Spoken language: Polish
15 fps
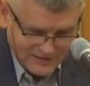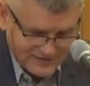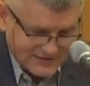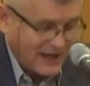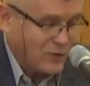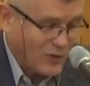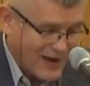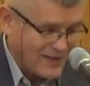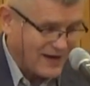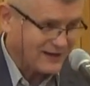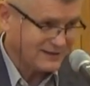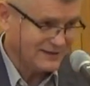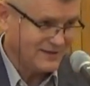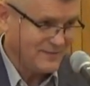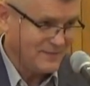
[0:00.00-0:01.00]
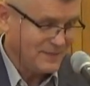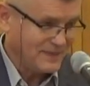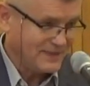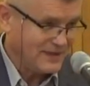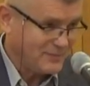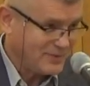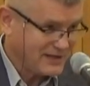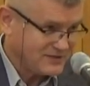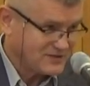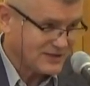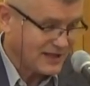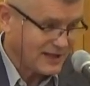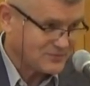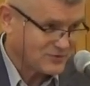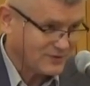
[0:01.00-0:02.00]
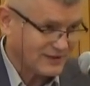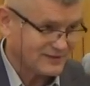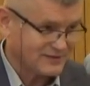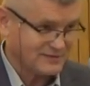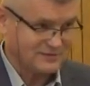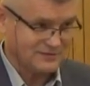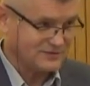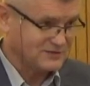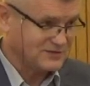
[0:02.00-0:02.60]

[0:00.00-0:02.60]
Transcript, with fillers: zakładach, nie będzie na przykład